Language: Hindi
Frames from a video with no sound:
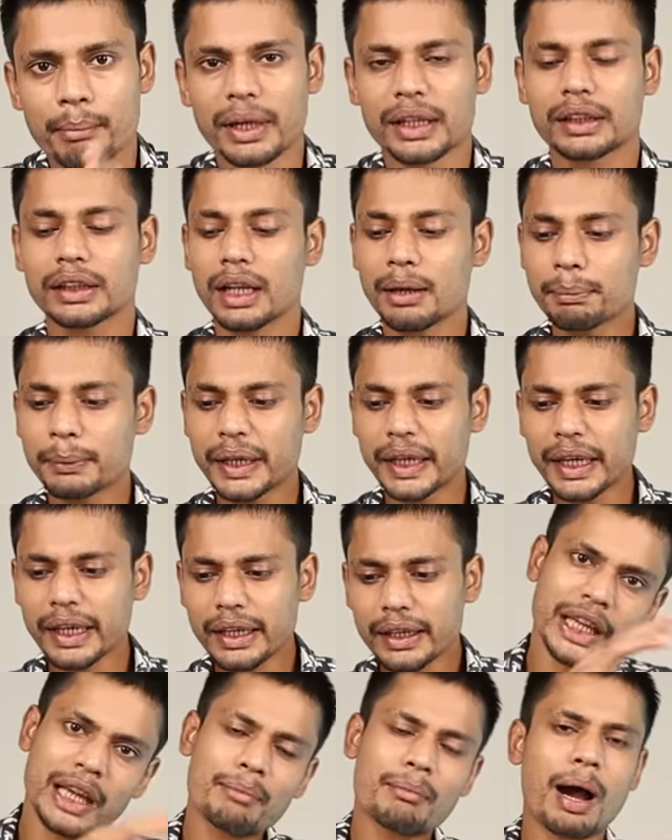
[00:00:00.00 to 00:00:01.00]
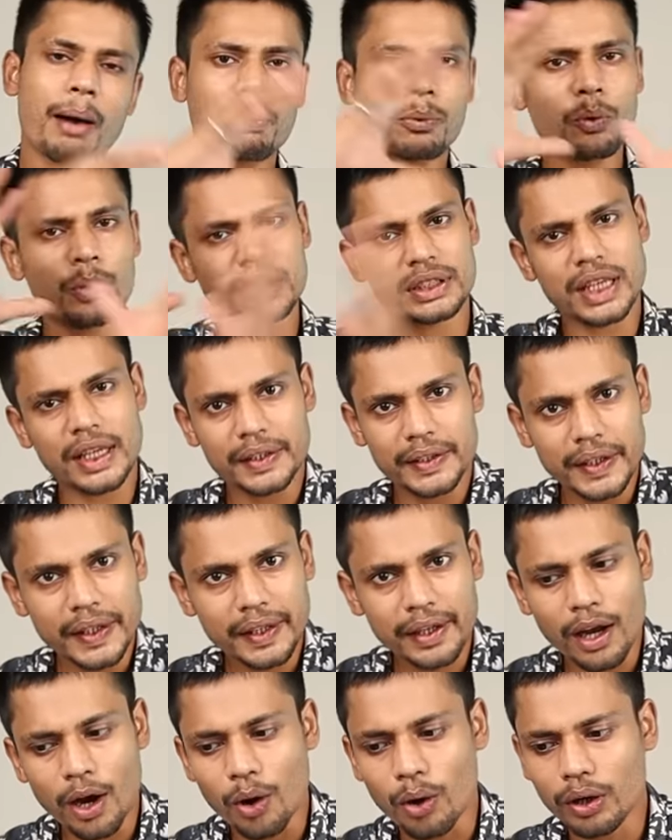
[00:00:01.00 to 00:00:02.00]
मतलब कि सेम आपको ऐसा
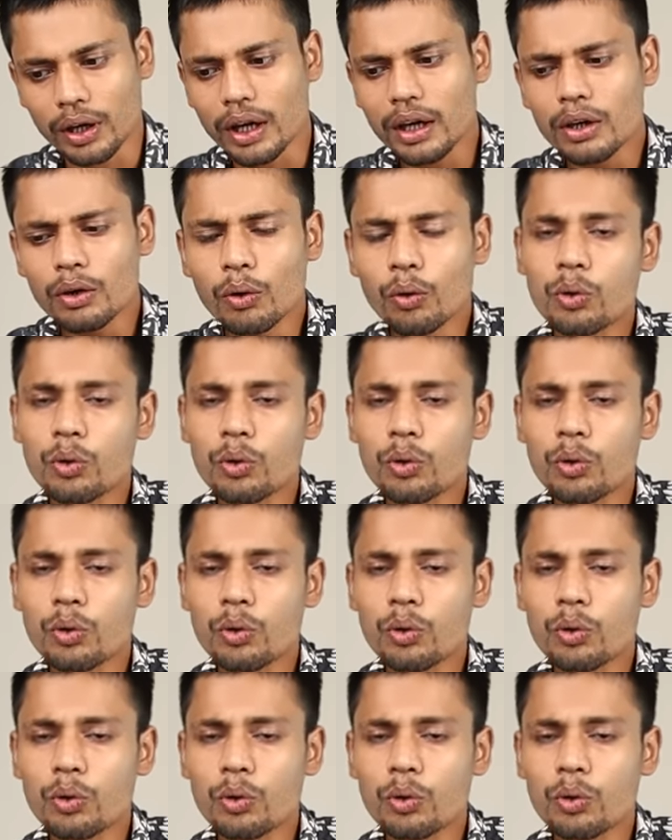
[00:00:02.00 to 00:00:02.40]
दिख रहा होगा